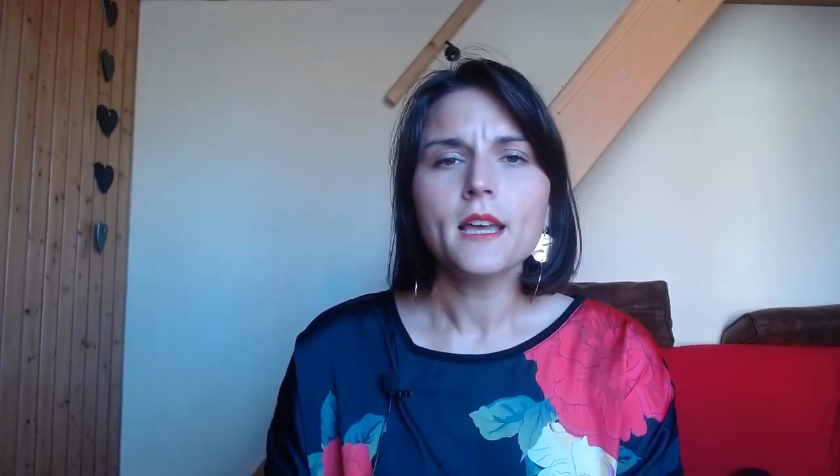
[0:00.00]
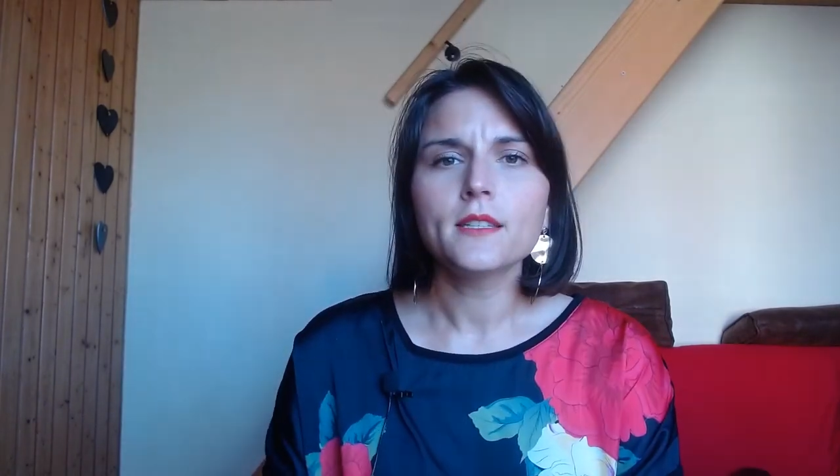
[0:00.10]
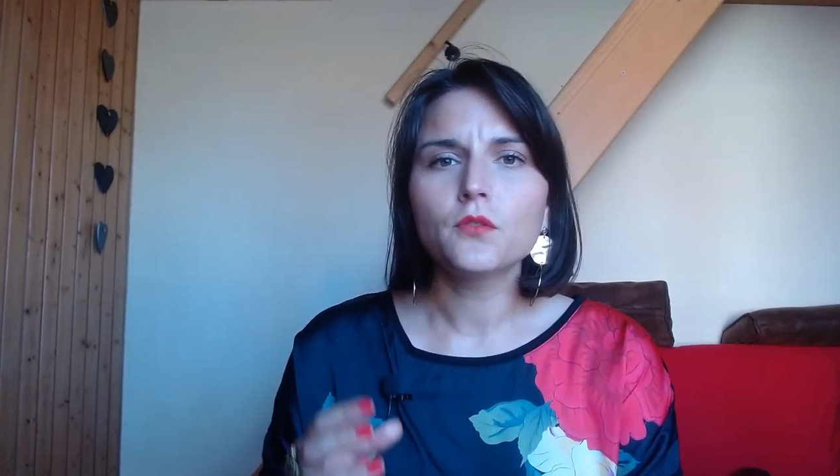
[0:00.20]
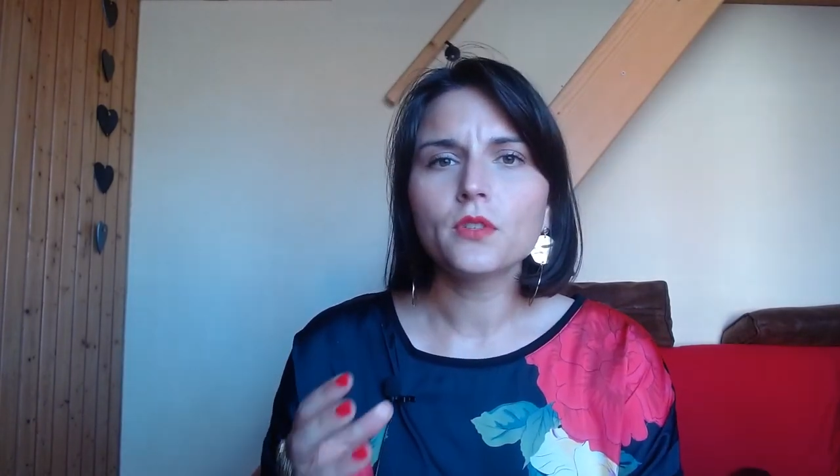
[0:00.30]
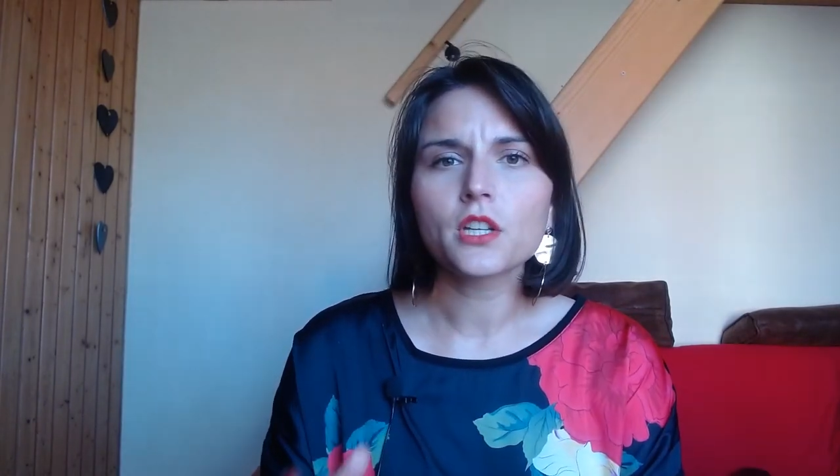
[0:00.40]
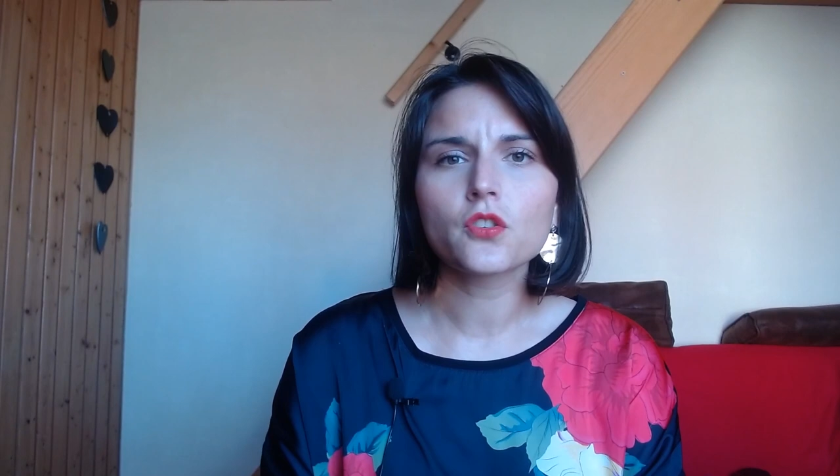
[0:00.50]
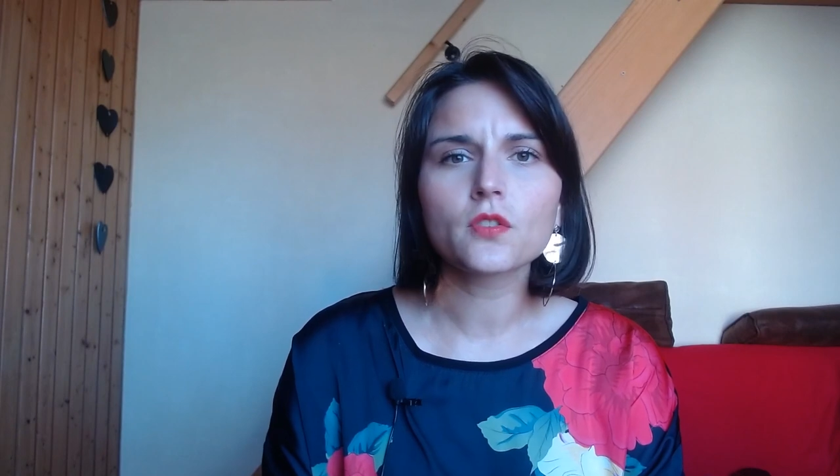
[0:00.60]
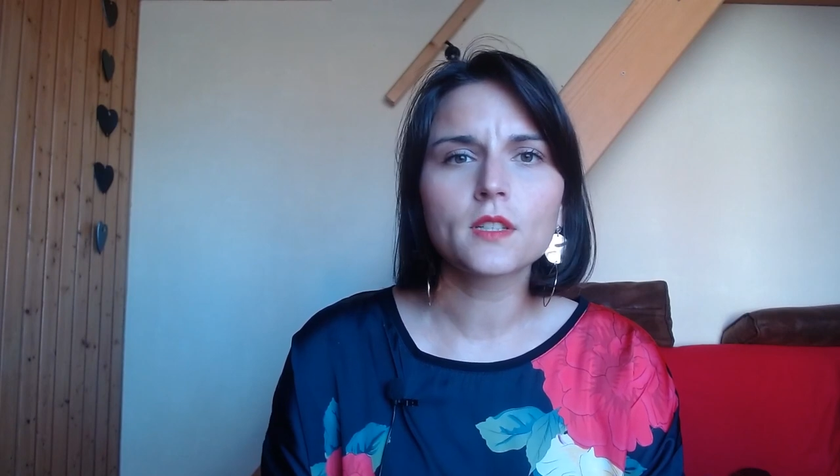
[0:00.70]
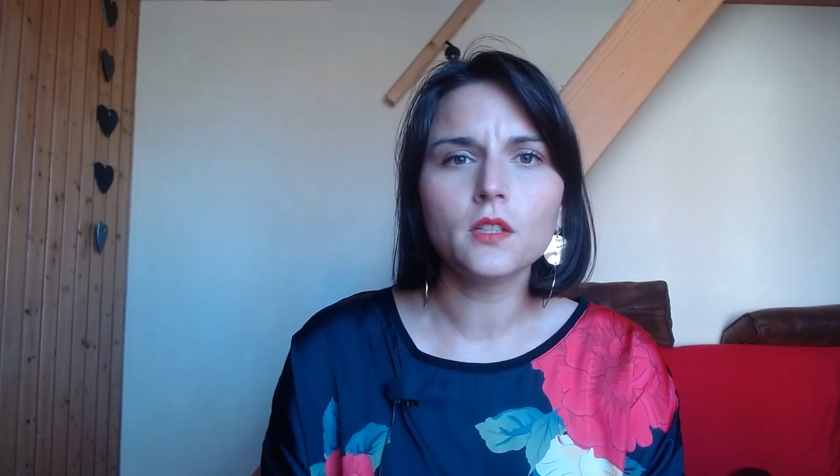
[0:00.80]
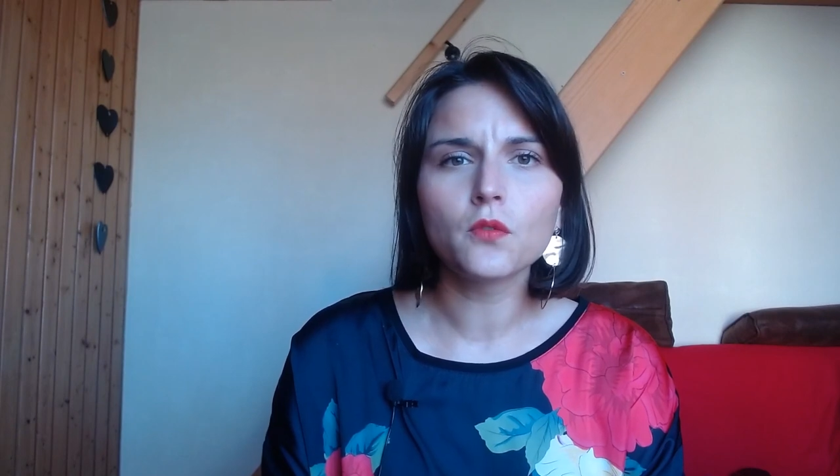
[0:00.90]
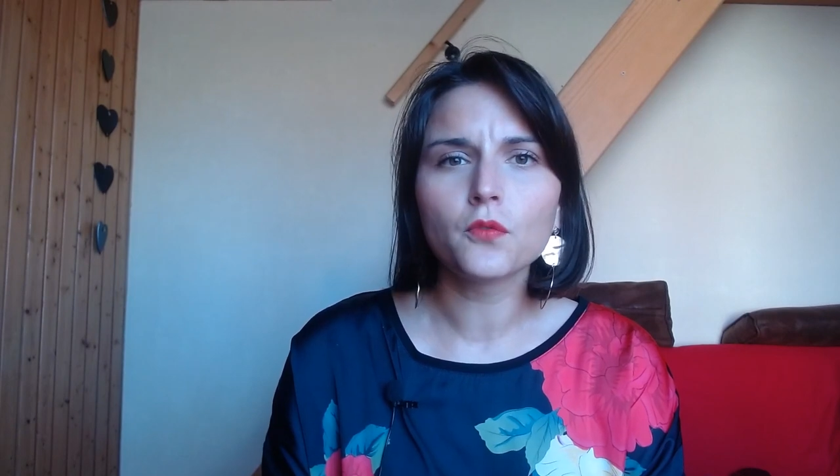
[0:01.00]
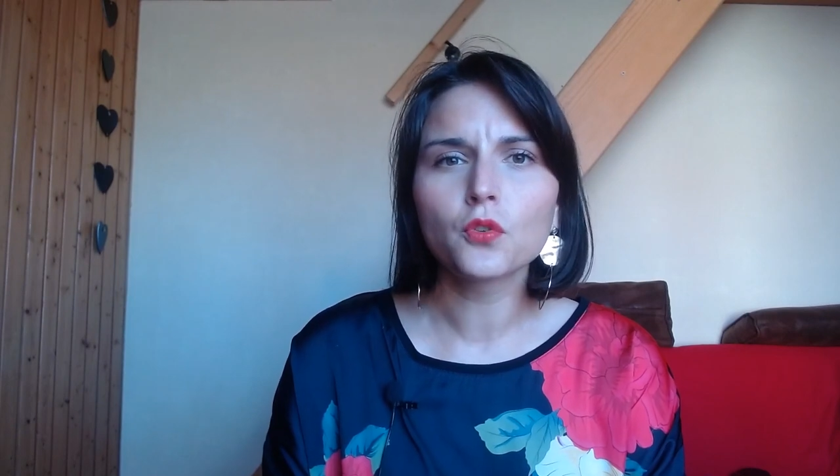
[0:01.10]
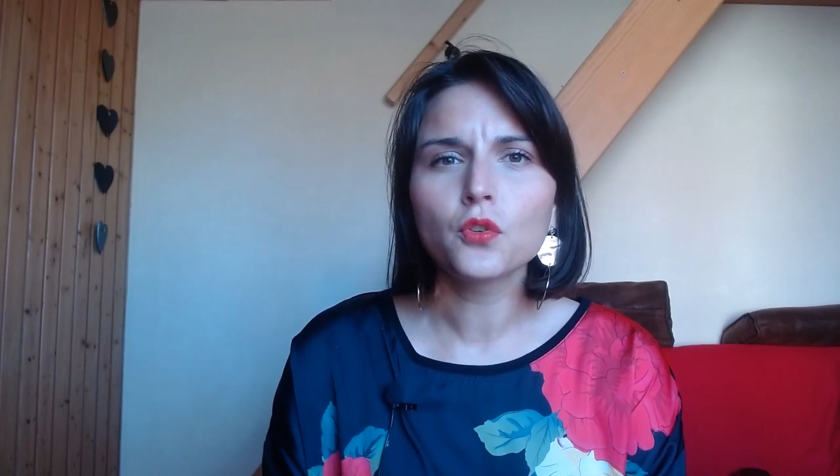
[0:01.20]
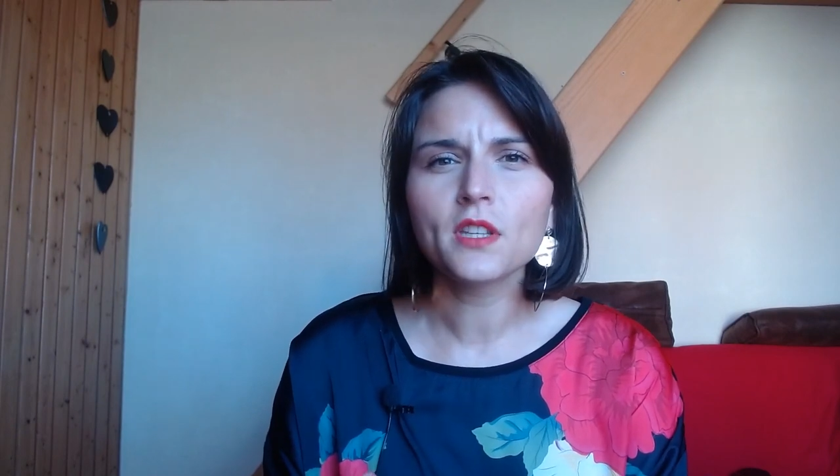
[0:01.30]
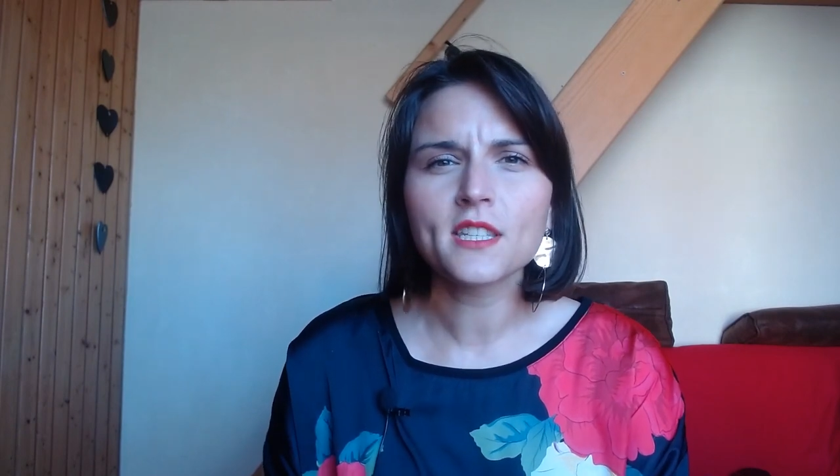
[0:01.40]
c'est une agence qui ne veut
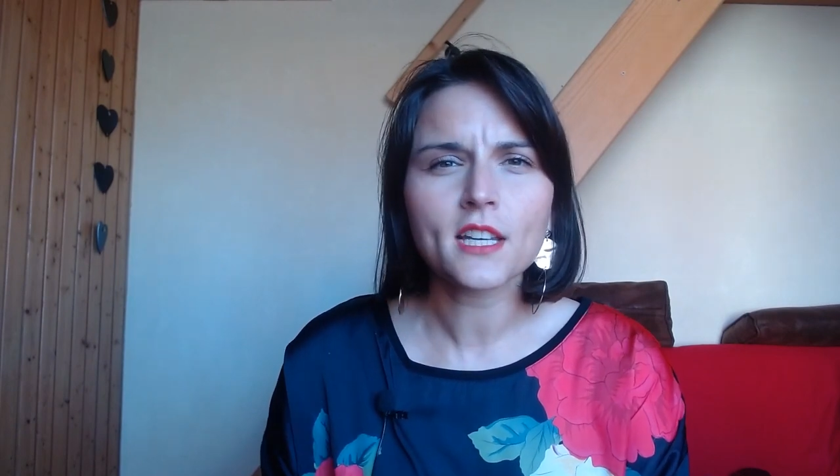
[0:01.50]
que des